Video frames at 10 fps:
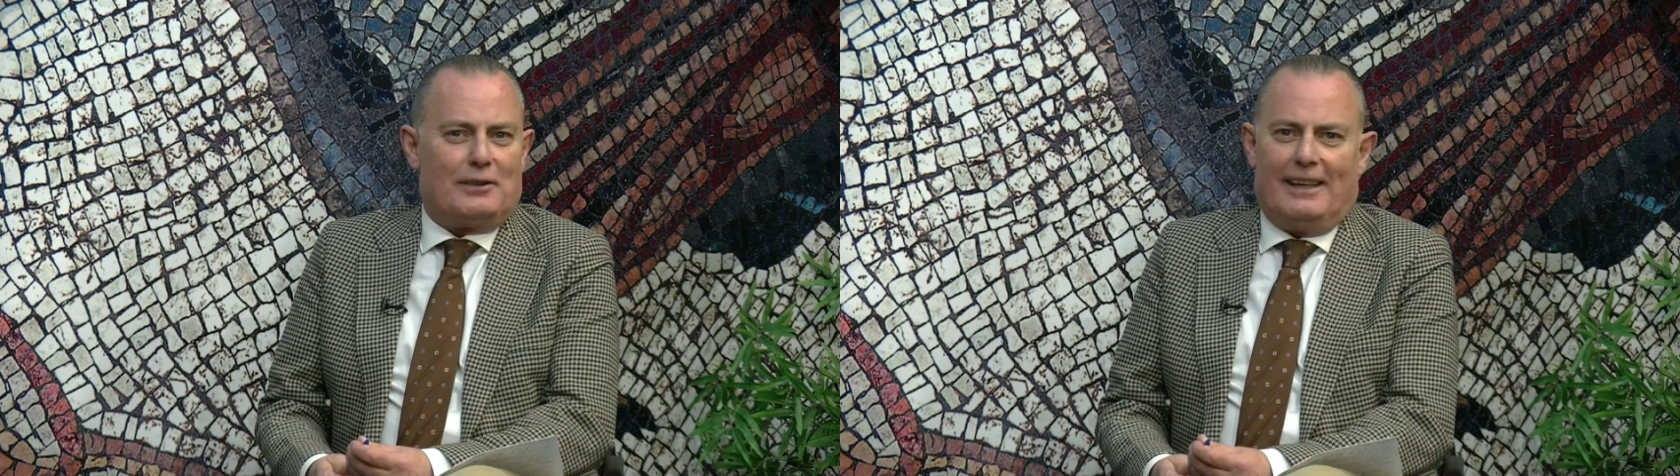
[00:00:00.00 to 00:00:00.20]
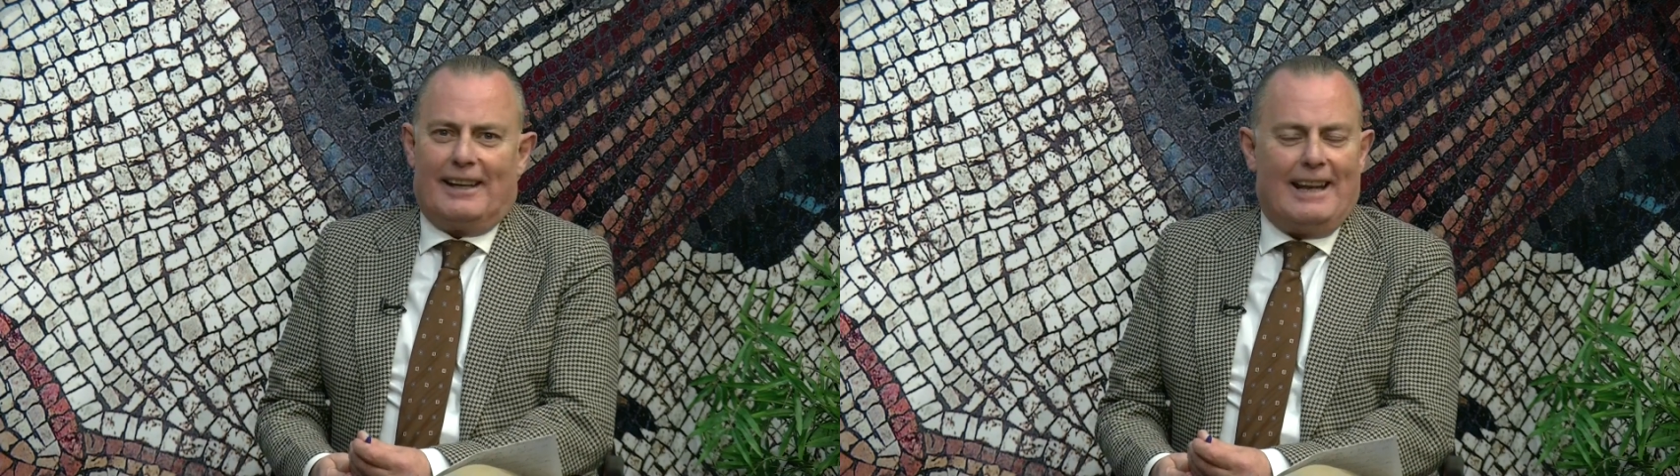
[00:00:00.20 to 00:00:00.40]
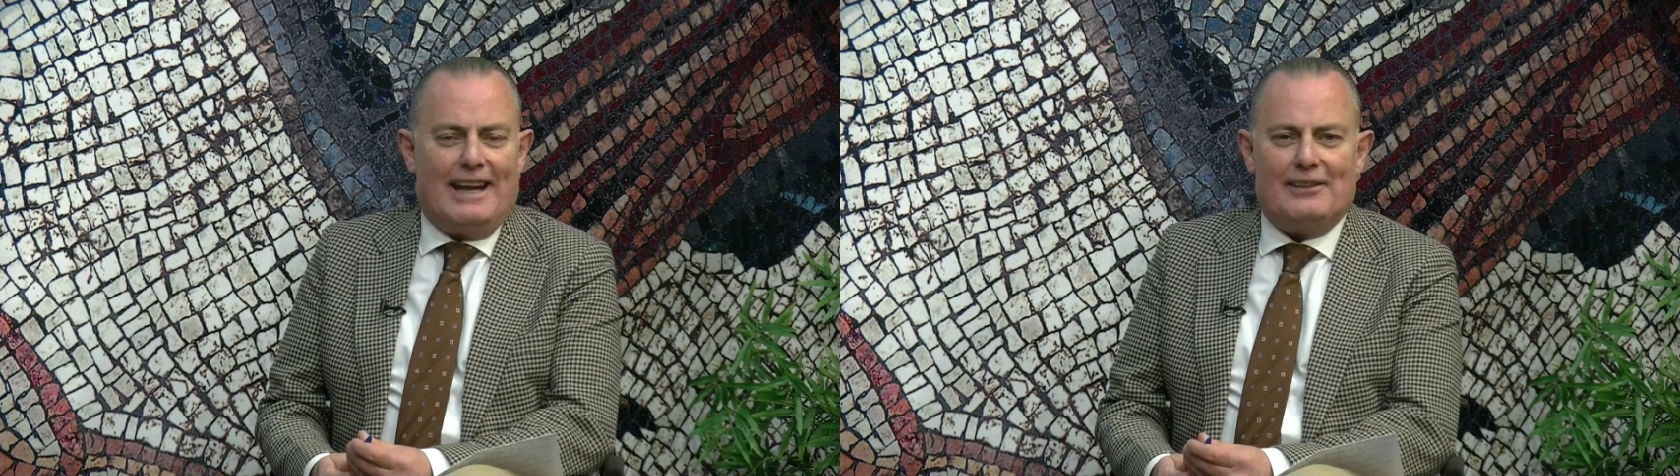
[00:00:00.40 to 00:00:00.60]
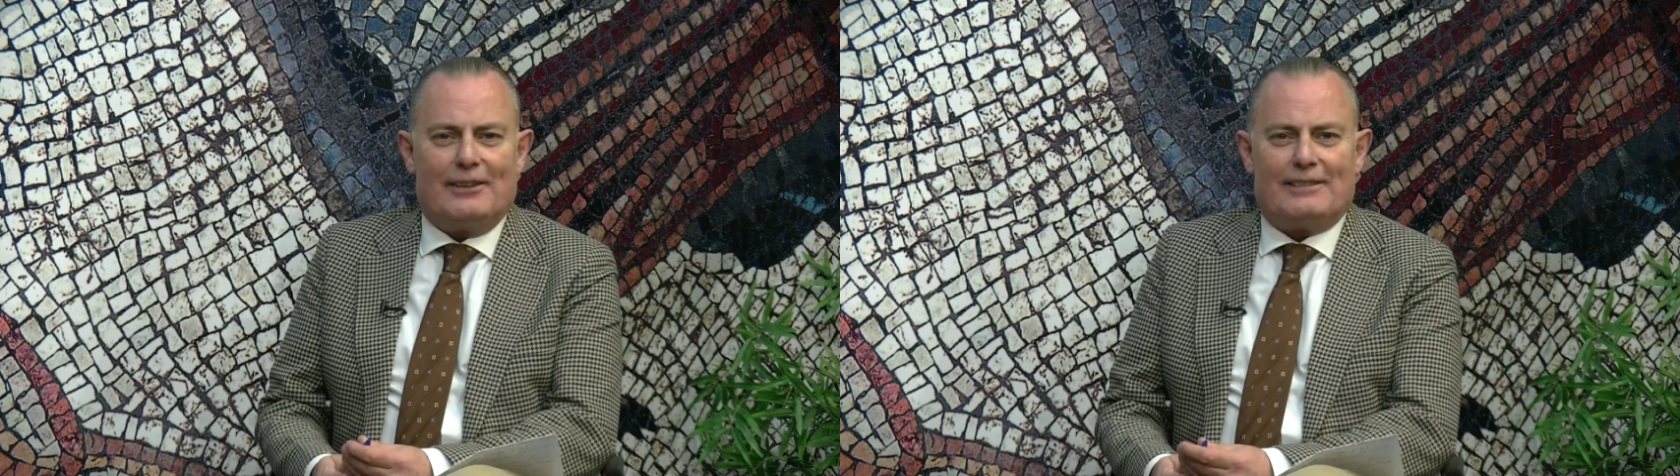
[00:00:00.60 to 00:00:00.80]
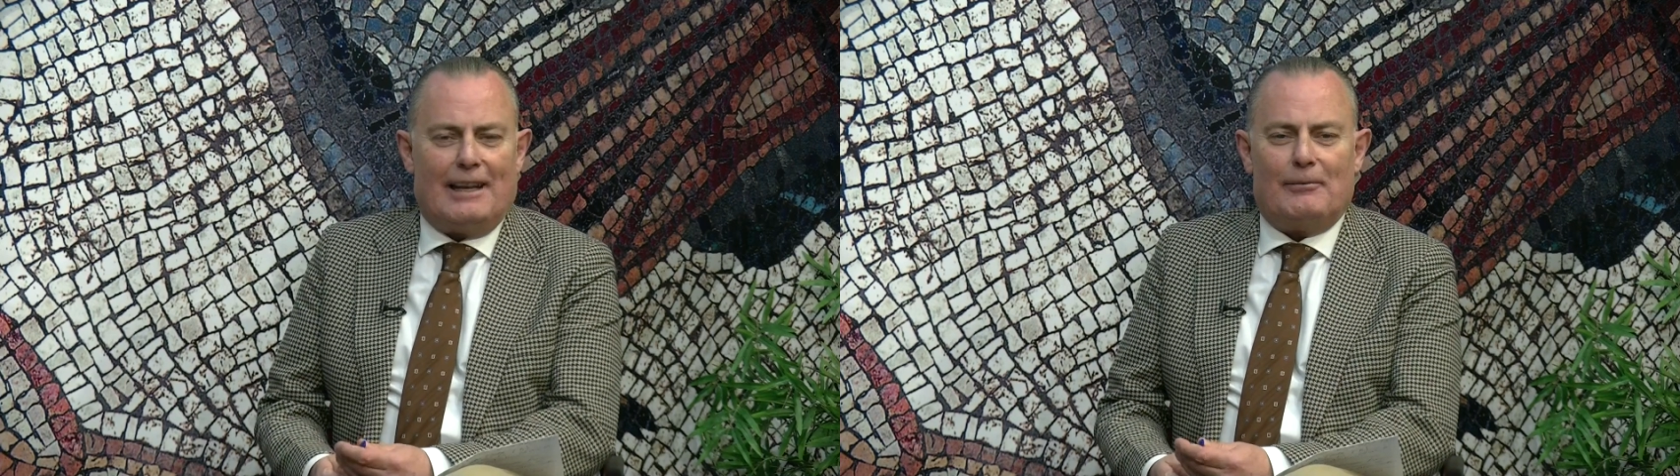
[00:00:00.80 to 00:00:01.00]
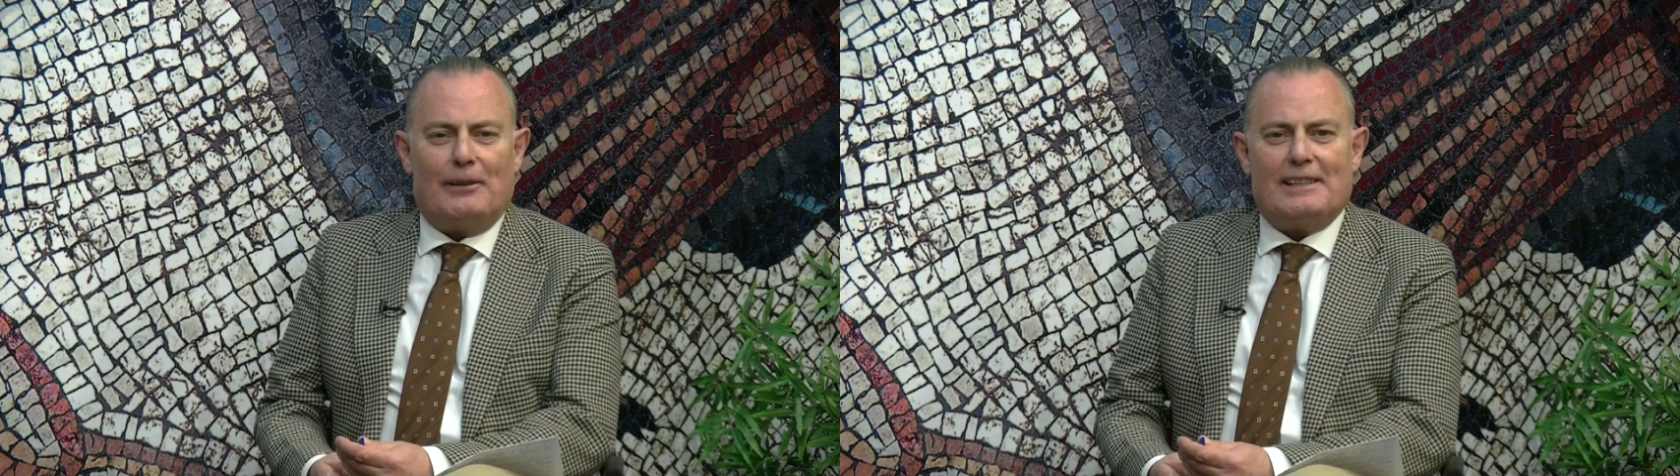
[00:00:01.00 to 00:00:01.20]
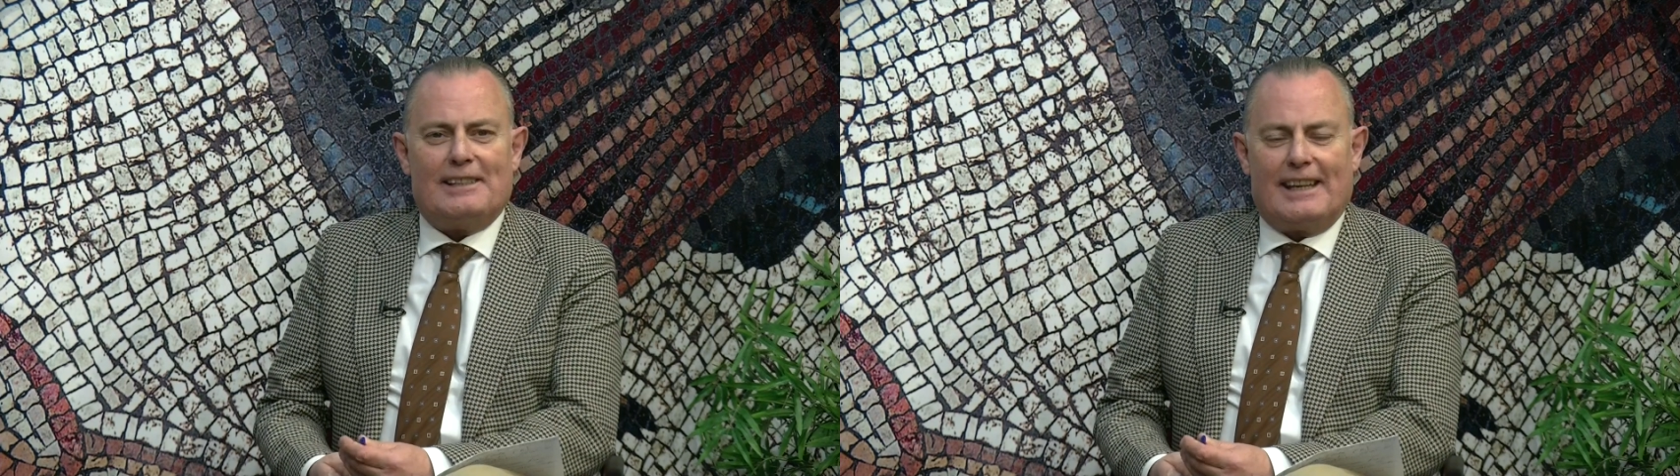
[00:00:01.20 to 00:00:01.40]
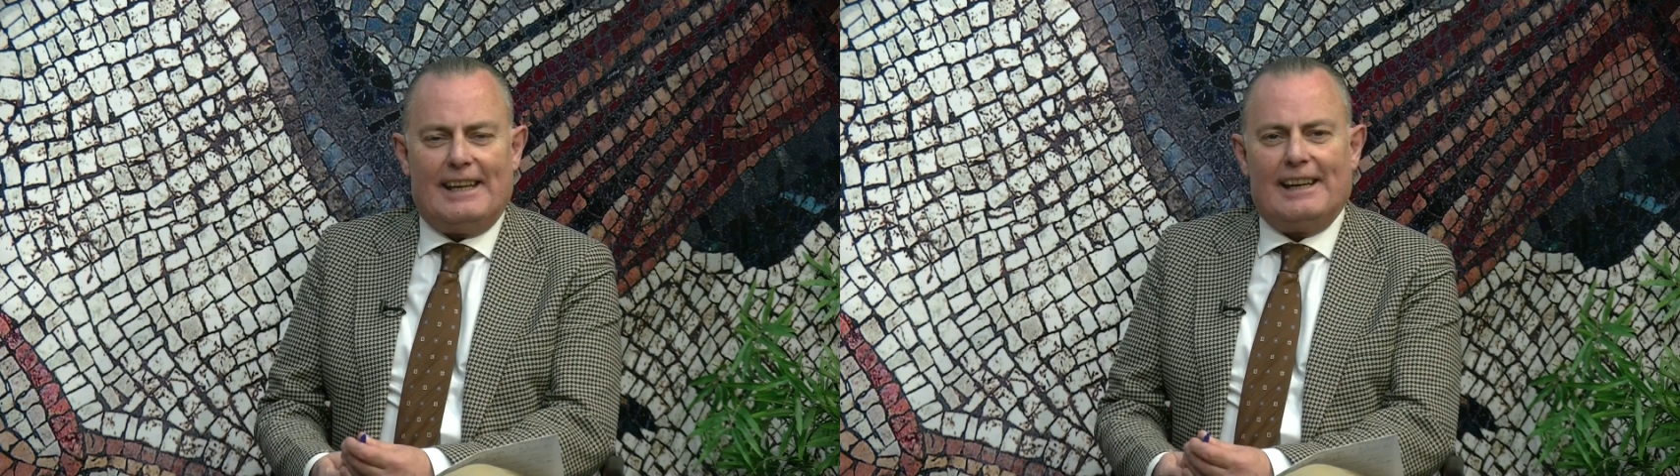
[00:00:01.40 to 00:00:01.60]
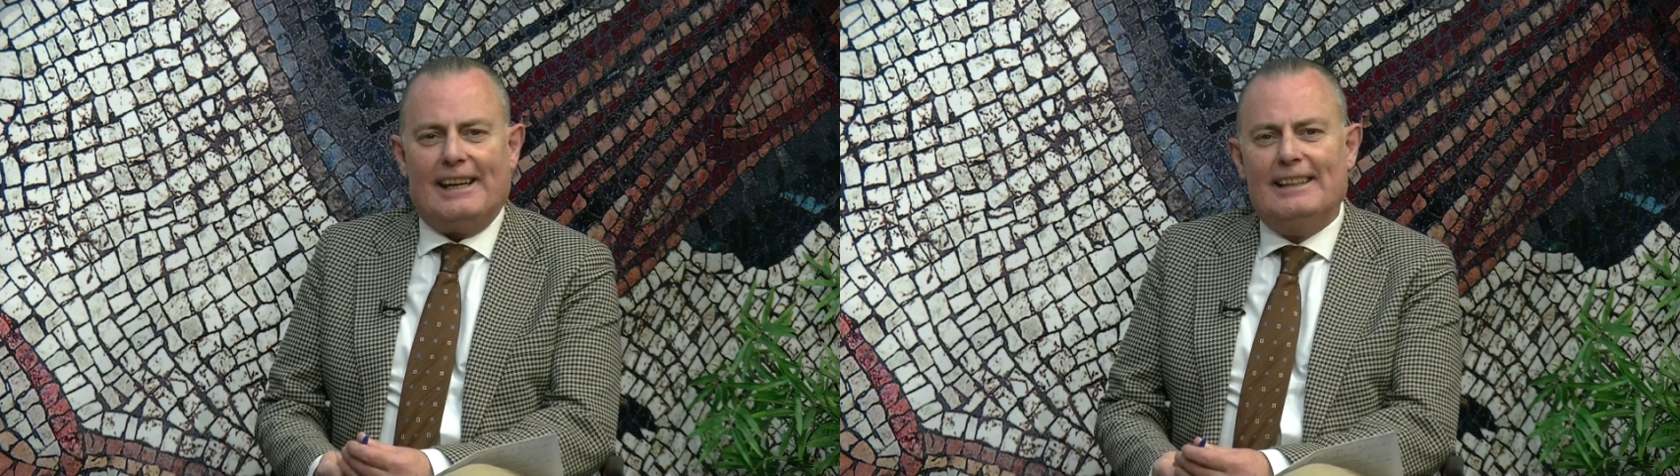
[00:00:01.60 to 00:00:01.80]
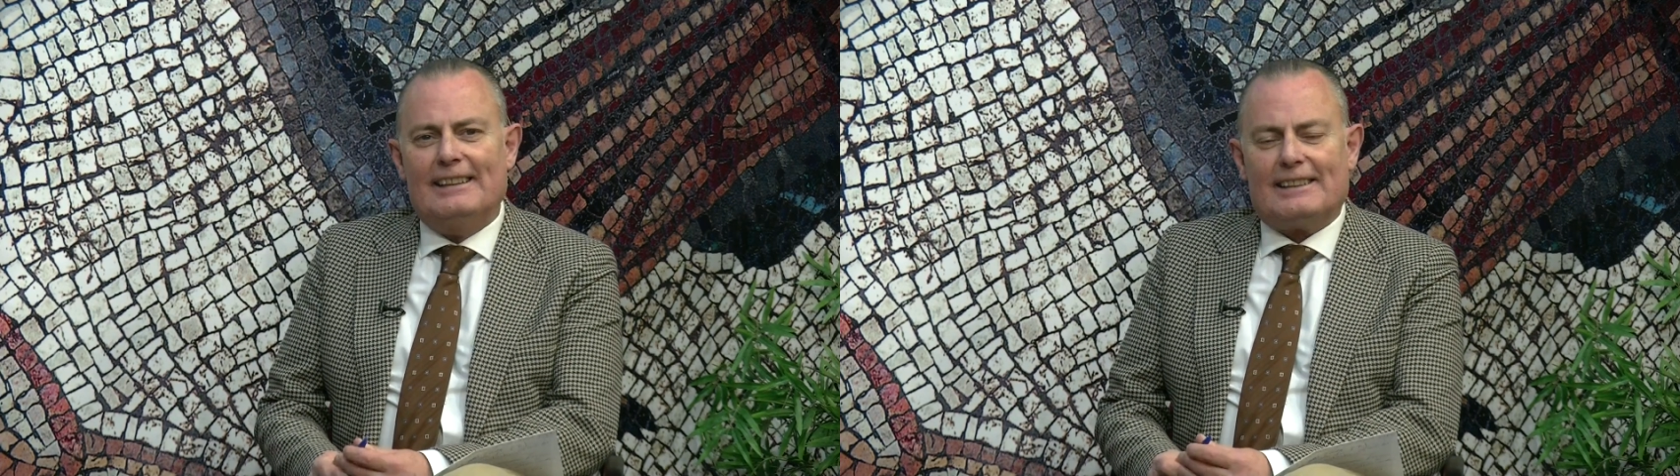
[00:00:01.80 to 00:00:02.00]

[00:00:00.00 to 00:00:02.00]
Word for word: no sé en qué año estamos, ni siquiera.